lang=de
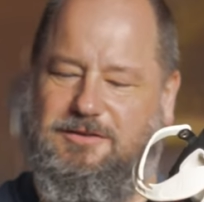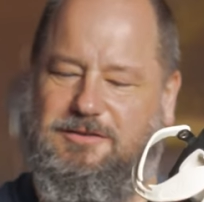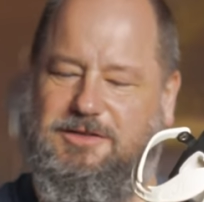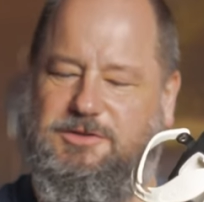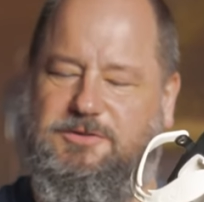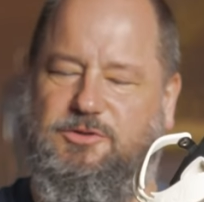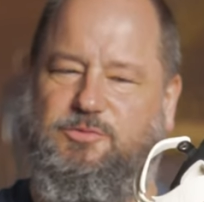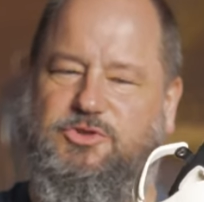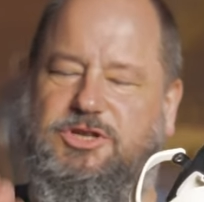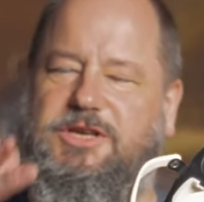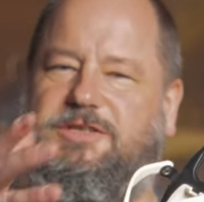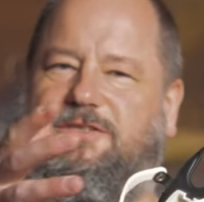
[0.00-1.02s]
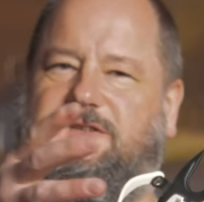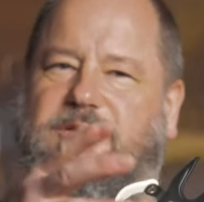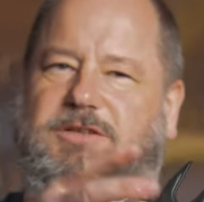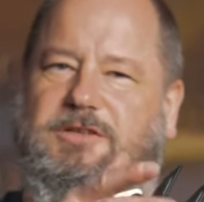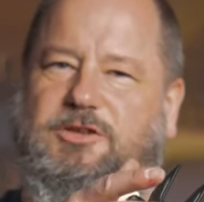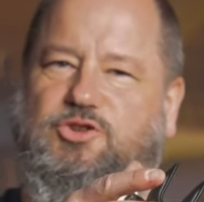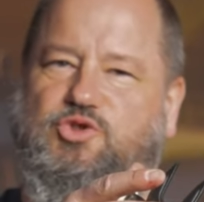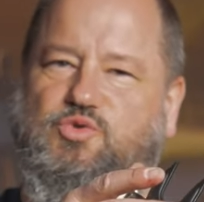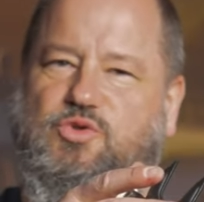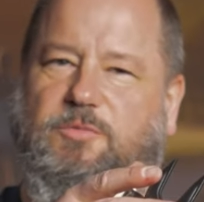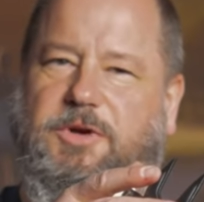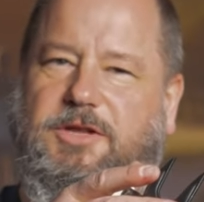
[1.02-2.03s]
das umschließt den Schuh
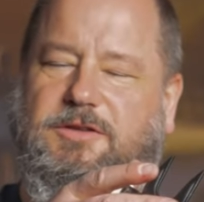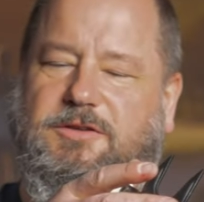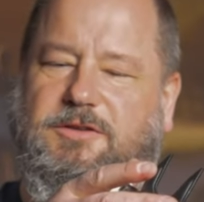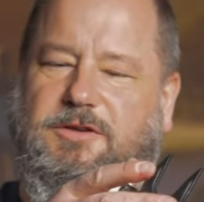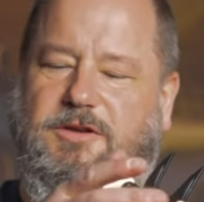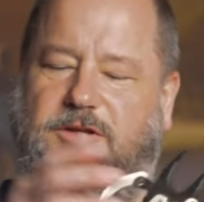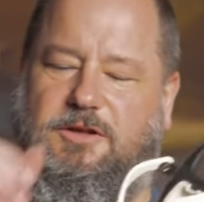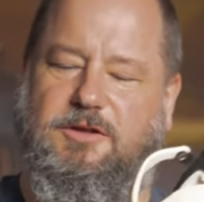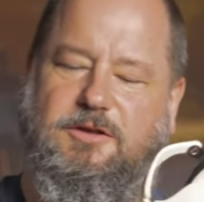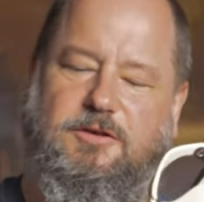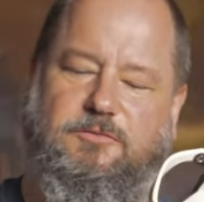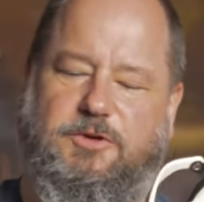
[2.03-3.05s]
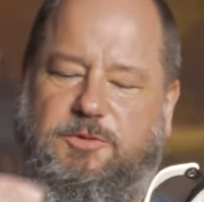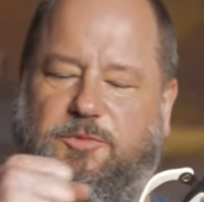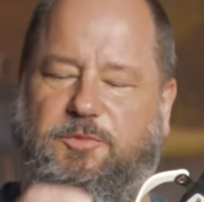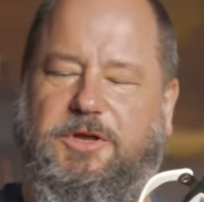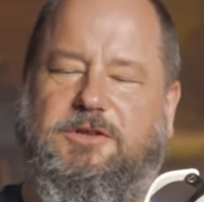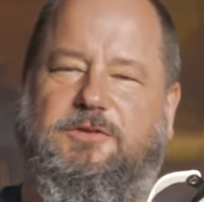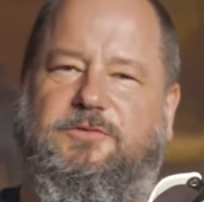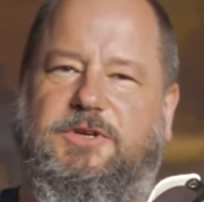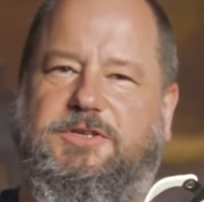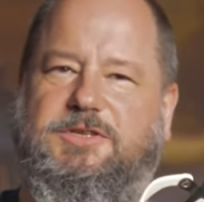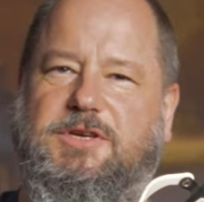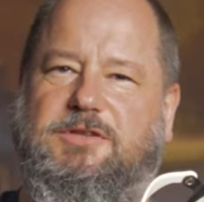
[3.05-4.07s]
komplett, wird mit Bändern
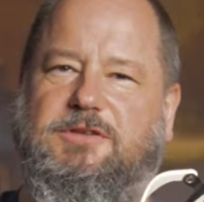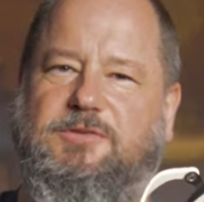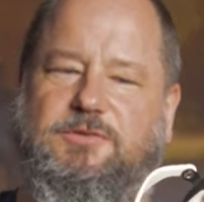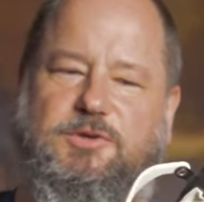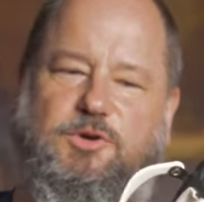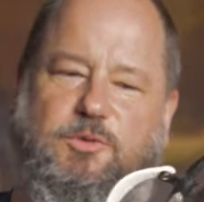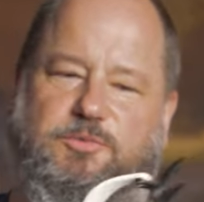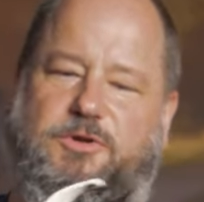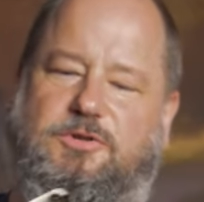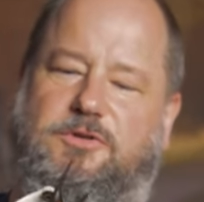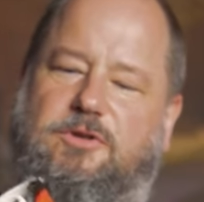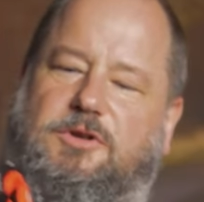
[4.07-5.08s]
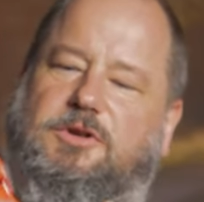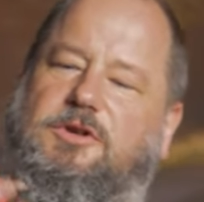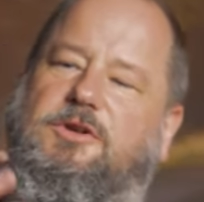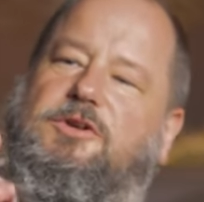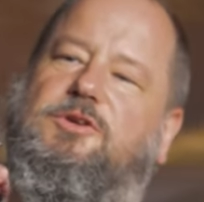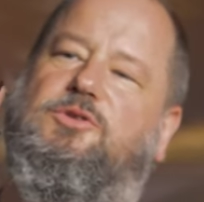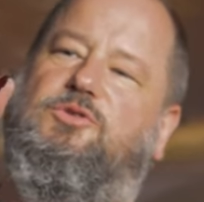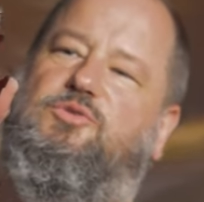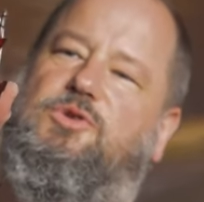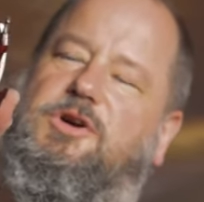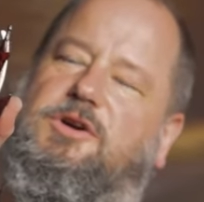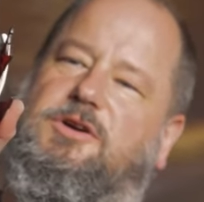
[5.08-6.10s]
fixiert und ich habe dann
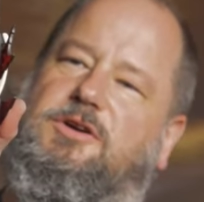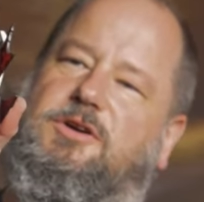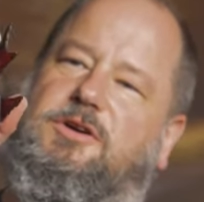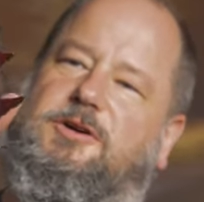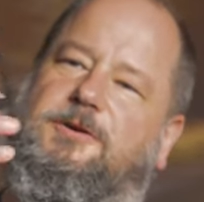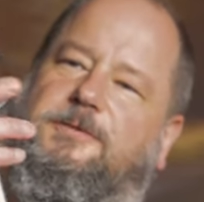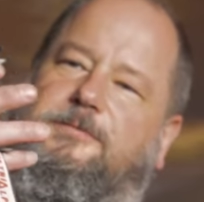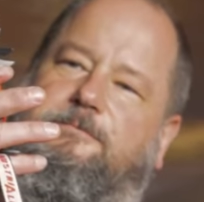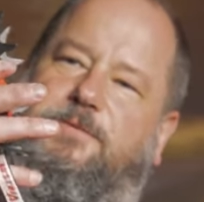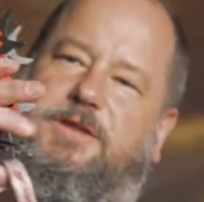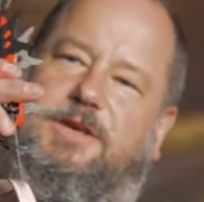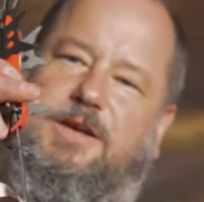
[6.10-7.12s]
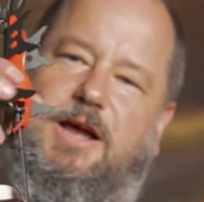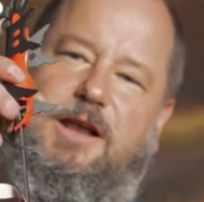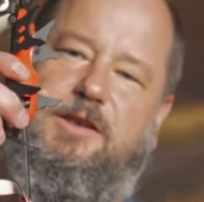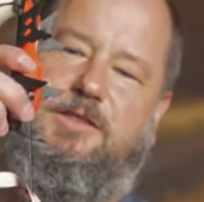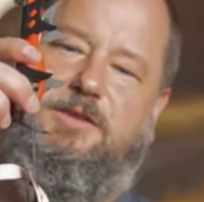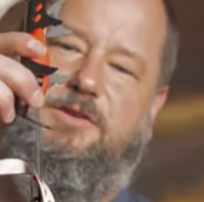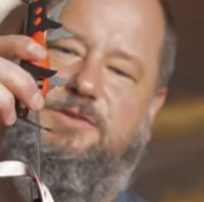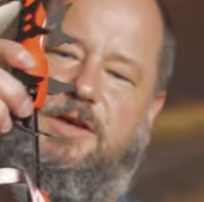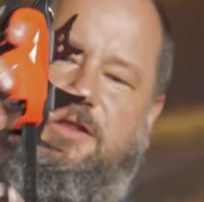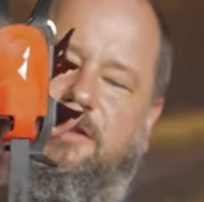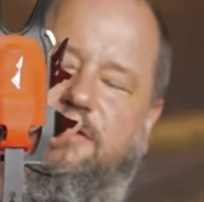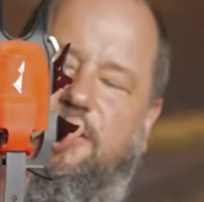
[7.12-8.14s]
durch ähm, die Krallen, die da
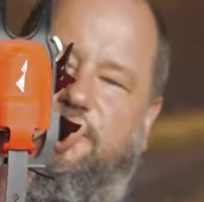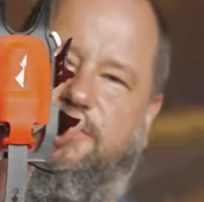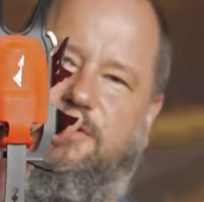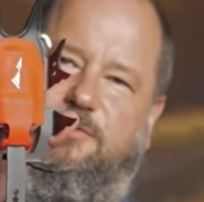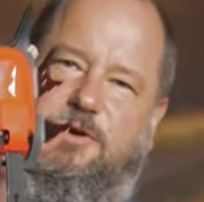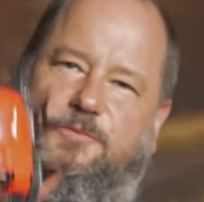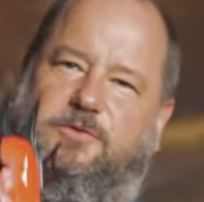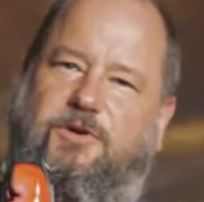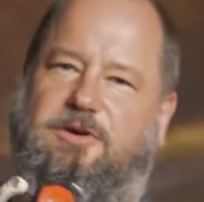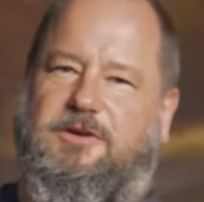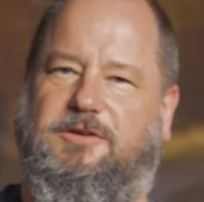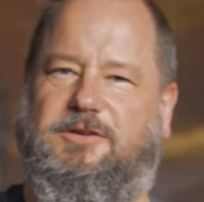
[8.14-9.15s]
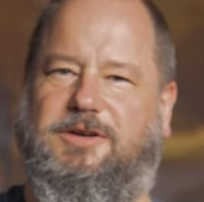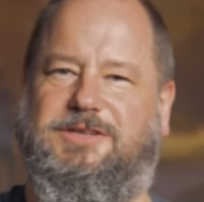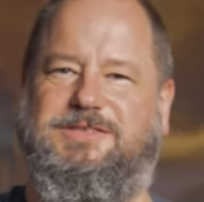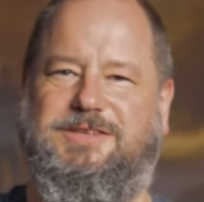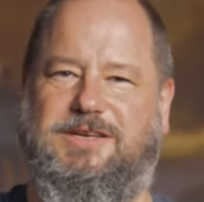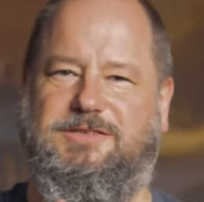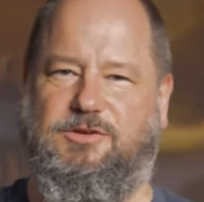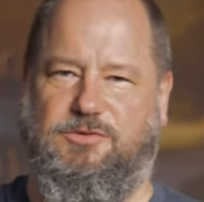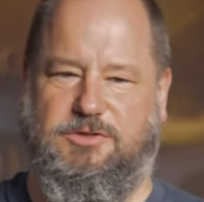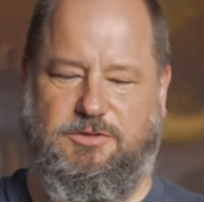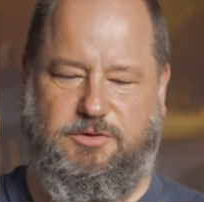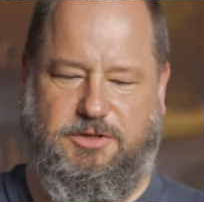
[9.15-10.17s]
seitlich drauf sind, einfach einen sehr, sehr
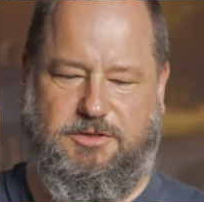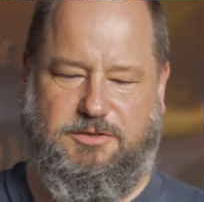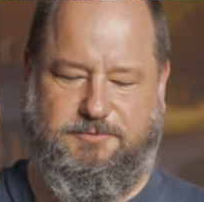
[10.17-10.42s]
guten Halt.